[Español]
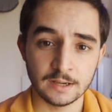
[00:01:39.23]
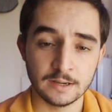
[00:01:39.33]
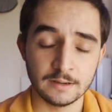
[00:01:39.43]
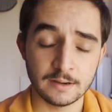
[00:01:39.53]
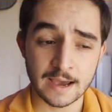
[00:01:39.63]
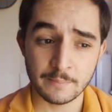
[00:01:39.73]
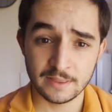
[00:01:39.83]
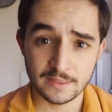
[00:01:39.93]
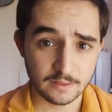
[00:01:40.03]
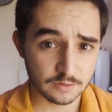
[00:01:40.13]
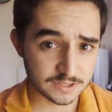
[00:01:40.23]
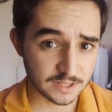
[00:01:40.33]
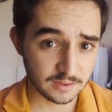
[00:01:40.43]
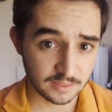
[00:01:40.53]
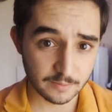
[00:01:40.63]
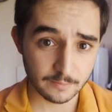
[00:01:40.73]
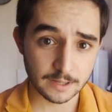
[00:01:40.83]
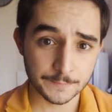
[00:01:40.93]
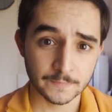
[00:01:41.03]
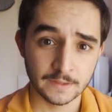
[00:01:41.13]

en, a mediados de diciembre,